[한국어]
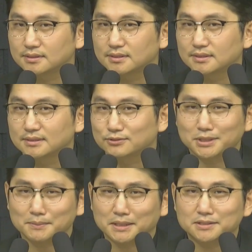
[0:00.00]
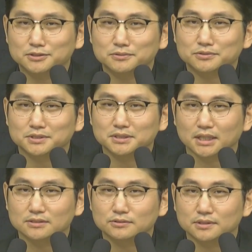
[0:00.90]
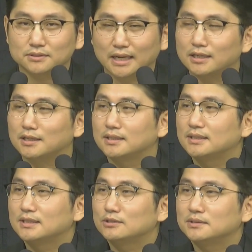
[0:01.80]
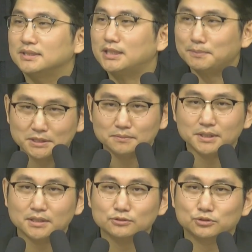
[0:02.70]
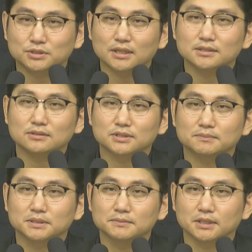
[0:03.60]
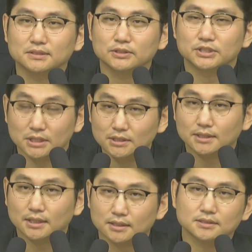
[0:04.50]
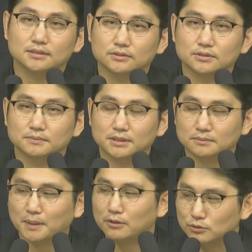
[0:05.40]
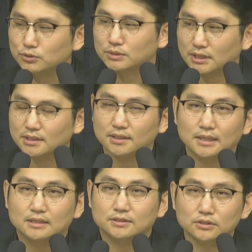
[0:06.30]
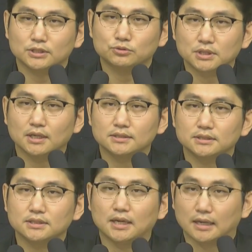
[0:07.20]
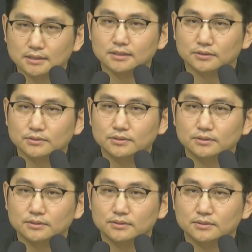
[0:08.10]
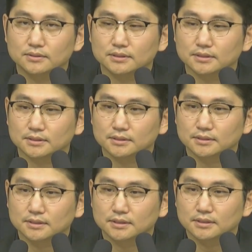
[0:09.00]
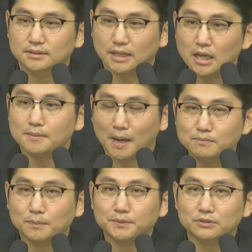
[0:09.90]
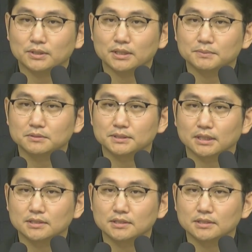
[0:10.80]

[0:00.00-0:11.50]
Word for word: 우리가 만들 수 있는 게 아니고요. 내가 이게 믿음이야 라고 주장한다고 그게 믿음이 되는 것이 아니라는 것입니다. 바울조차 그렇게 주장하지 않아요. 내 방법대로 해야 믿음이 생기는